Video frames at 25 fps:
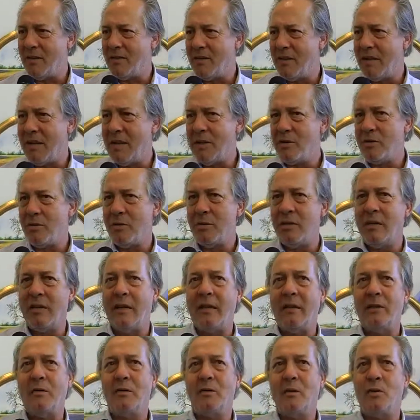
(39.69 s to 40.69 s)
la Fallaci
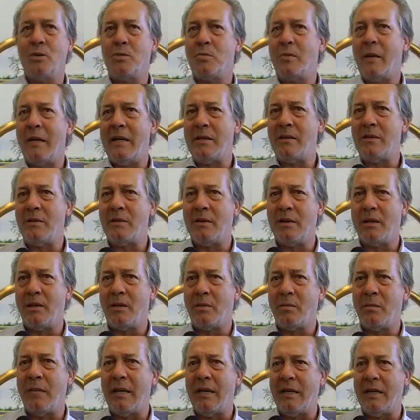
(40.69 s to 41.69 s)
è uno spazio
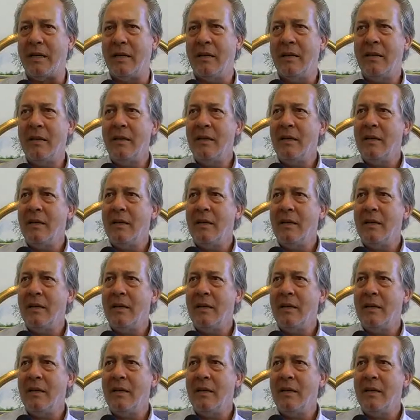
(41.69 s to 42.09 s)
che ormai